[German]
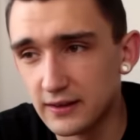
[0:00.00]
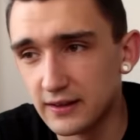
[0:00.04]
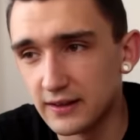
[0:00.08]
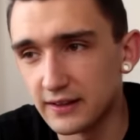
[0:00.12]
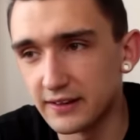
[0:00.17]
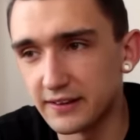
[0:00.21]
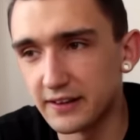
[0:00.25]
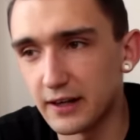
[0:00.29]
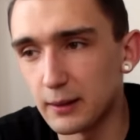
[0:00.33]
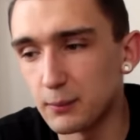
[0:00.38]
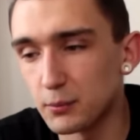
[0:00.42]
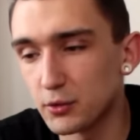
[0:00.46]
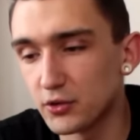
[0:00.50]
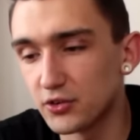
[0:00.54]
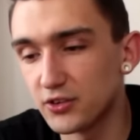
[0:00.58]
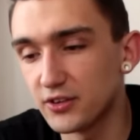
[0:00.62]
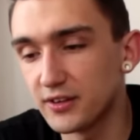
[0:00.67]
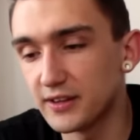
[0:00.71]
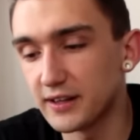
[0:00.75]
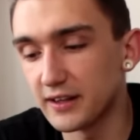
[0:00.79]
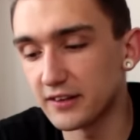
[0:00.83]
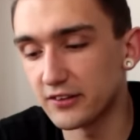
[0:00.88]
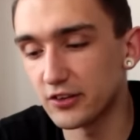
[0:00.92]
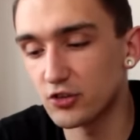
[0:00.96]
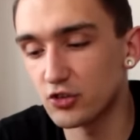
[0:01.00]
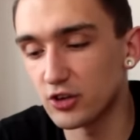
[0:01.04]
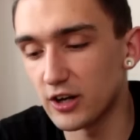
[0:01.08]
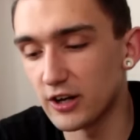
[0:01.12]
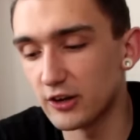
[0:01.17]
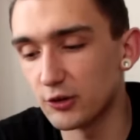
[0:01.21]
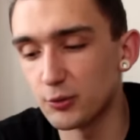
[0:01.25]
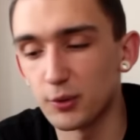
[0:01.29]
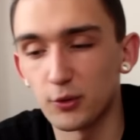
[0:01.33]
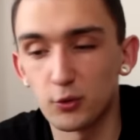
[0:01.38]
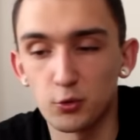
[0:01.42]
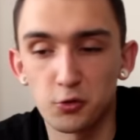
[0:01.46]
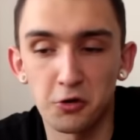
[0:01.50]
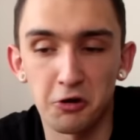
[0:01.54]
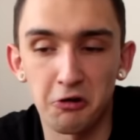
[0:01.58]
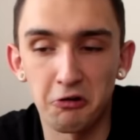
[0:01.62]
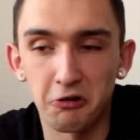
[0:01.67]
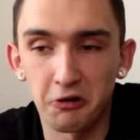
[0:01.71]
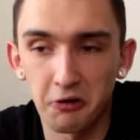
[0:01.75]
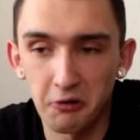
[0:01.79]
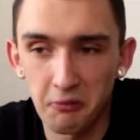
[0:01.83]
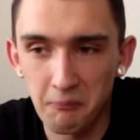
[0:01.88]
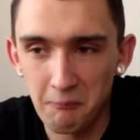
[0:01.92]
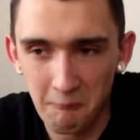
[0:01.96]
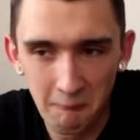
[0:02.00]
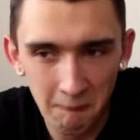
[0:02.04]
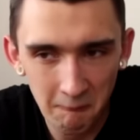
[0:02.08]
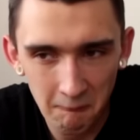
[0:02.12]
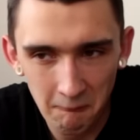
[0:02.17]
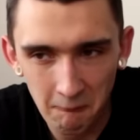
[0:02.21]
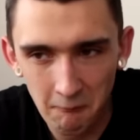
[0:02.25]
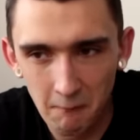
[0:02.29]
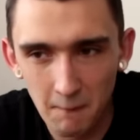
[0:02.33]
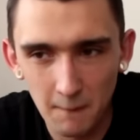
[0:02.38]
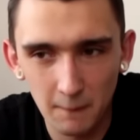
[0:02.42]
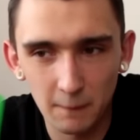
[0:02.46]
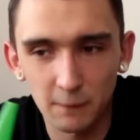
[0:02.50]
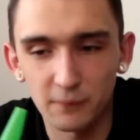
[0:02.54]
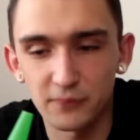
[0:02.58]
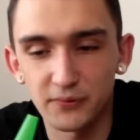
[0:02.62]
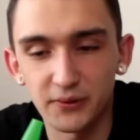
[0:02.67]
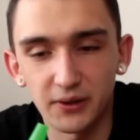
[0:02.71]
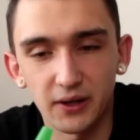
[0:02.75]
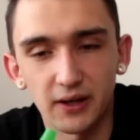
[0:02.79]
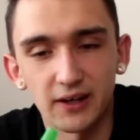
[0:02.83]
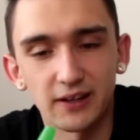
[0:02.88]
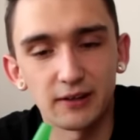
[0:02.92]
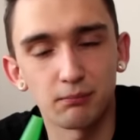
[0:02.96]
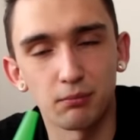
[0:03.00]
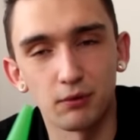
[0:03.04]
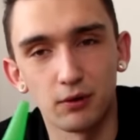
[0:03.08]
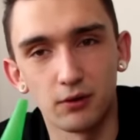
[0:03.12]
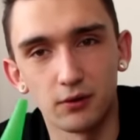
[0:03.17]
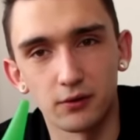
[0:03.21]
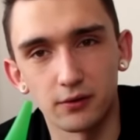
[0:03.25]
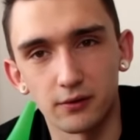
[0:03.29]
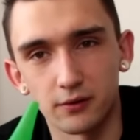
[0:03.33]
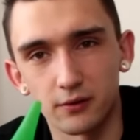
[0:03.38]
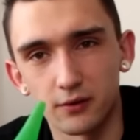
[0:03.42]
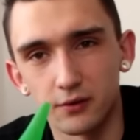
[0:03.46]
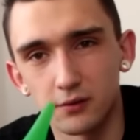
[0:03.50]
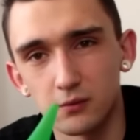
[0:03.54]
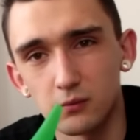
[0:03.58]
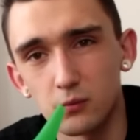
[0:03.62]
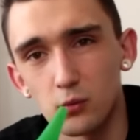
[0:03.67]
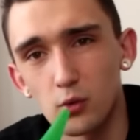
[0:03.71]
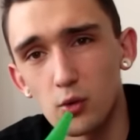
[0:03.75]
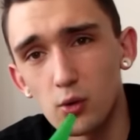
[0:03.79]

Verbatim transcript: Ich kenne bloß die klassische Eisversucher und die reicht mir auch, ne?